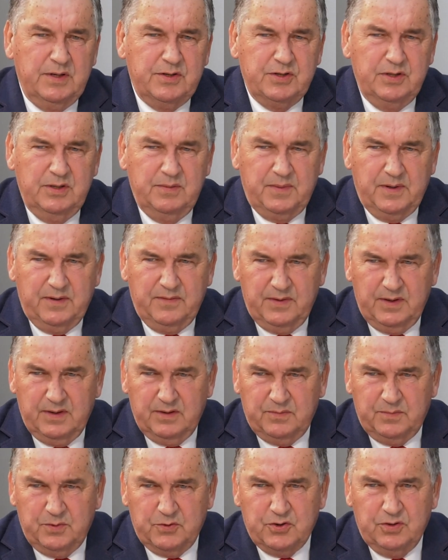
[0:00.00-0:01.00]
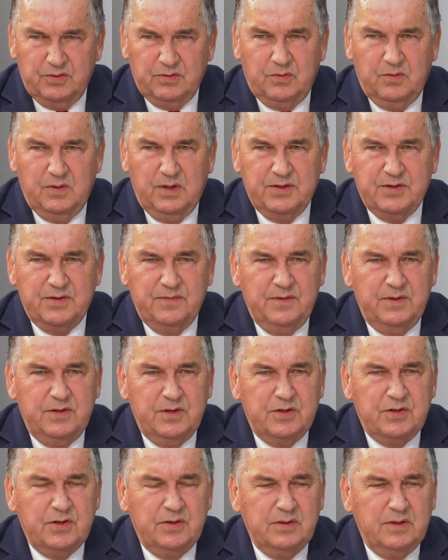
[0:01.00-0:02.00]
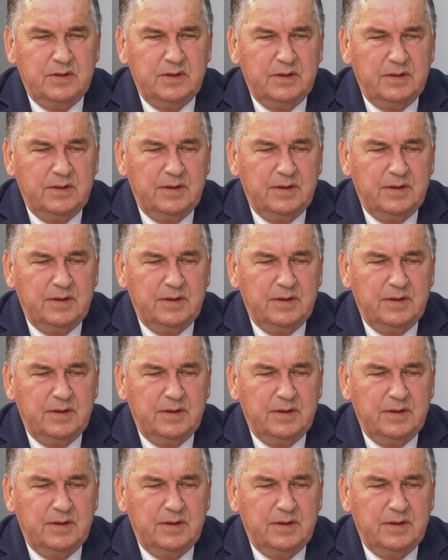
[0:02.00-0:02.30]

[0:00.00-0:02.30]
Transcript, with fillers: czyli prawie od początku lat 90.,